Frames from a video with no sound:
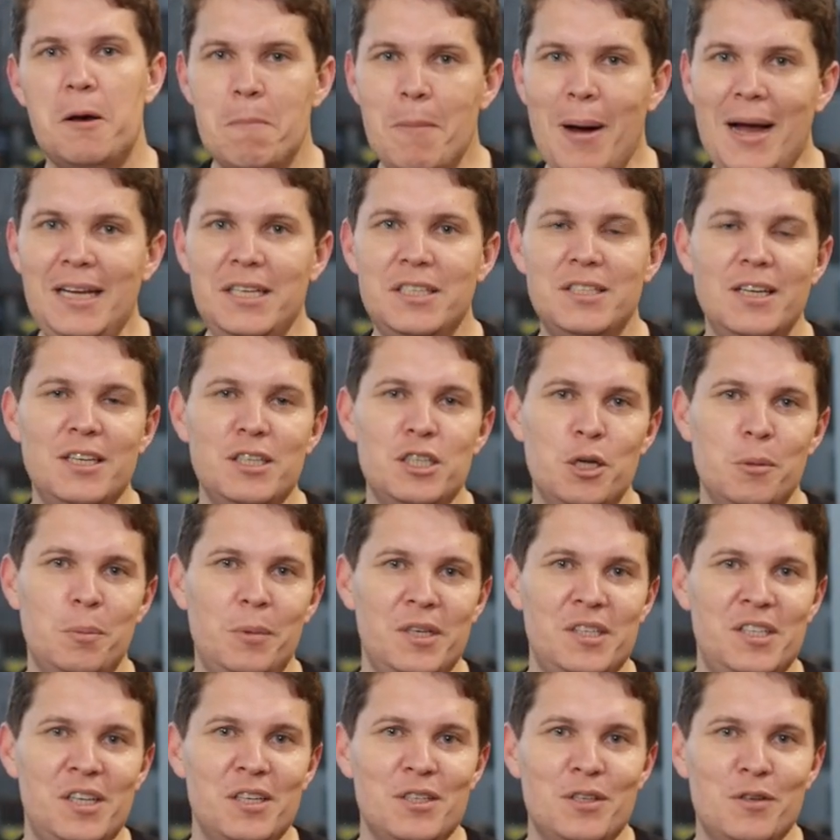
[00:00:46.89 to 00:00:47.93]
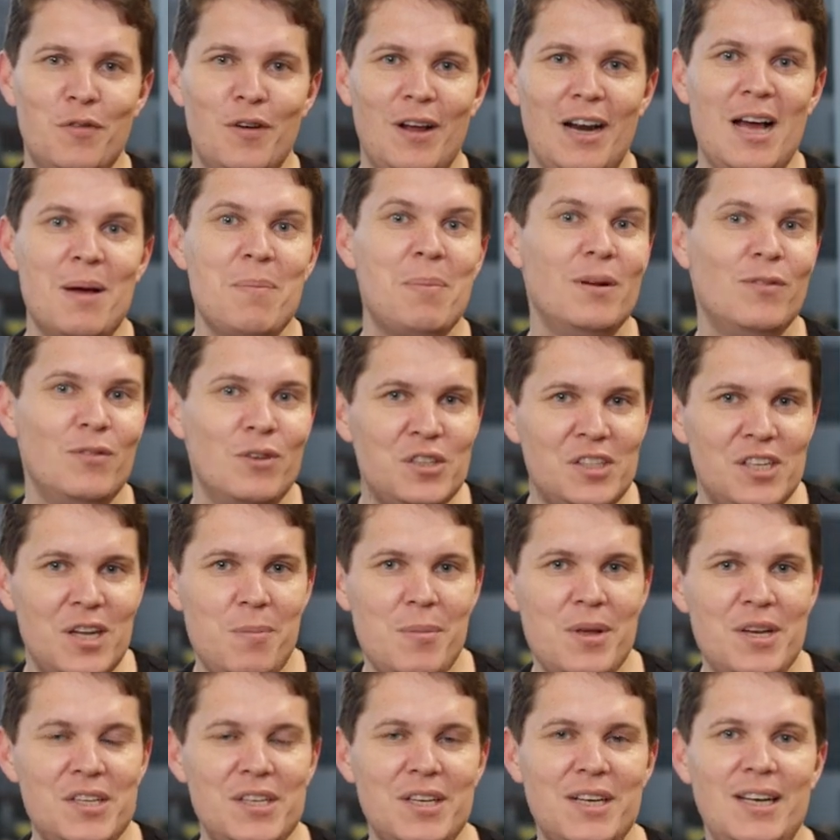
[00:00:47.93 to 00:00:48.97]
Mas antes eu preciso te falar para você
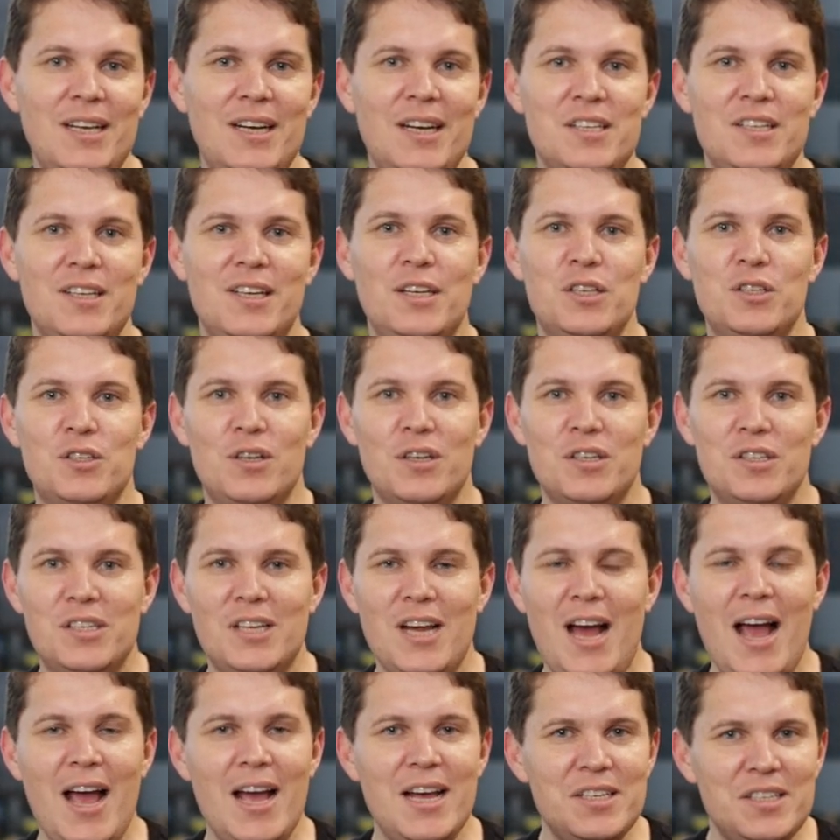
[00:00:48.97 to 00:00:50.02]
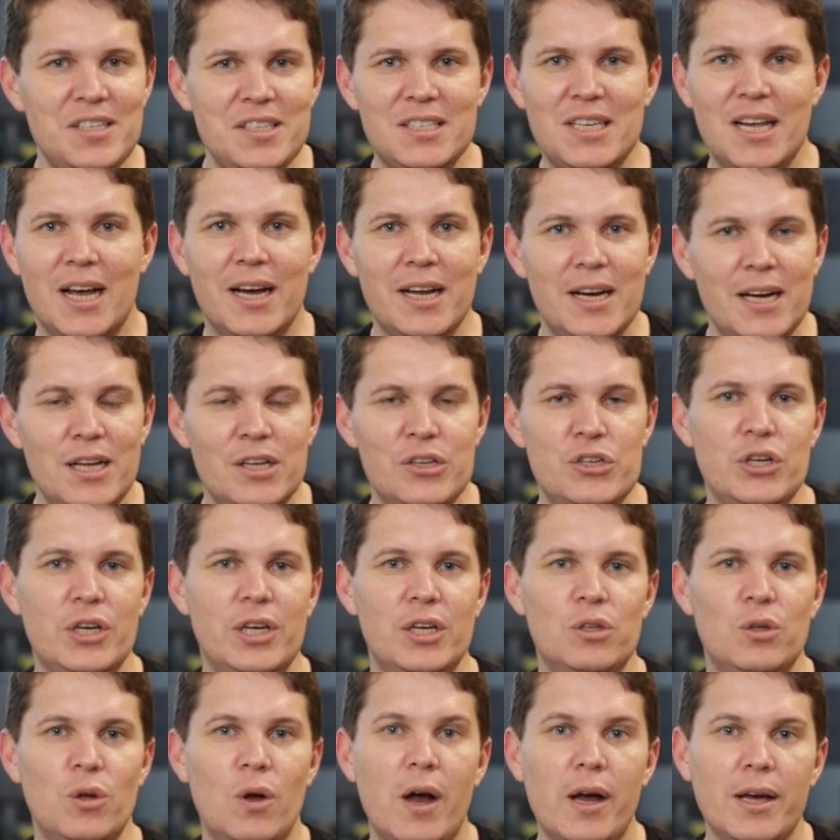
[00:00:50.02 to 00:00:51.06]
me seguir nas redes sociais, Instagram,
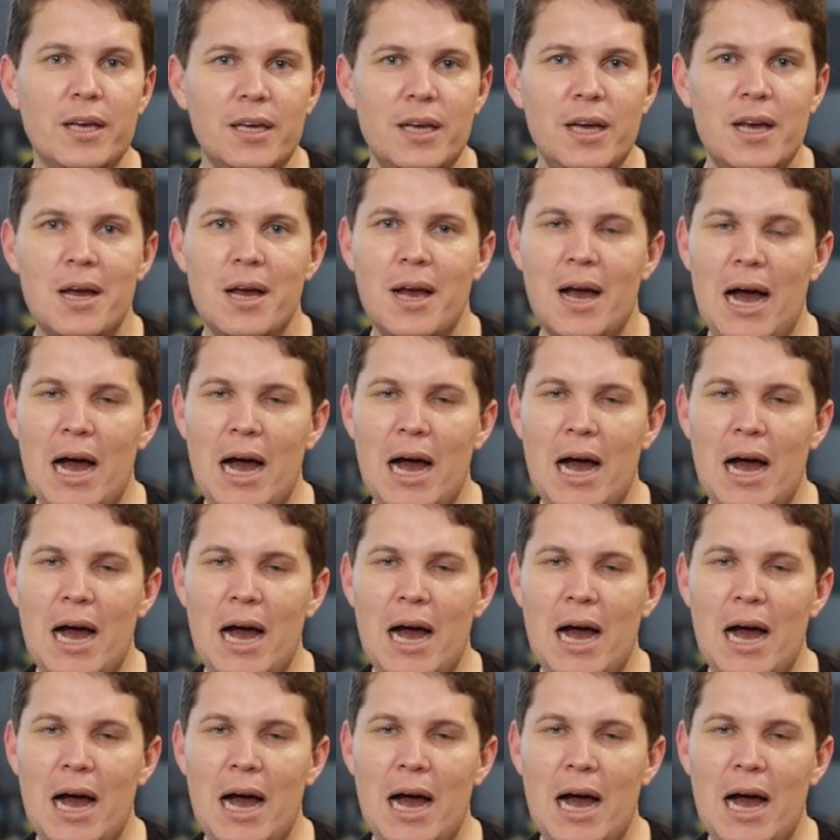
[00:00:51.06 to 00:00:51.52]
TikTok,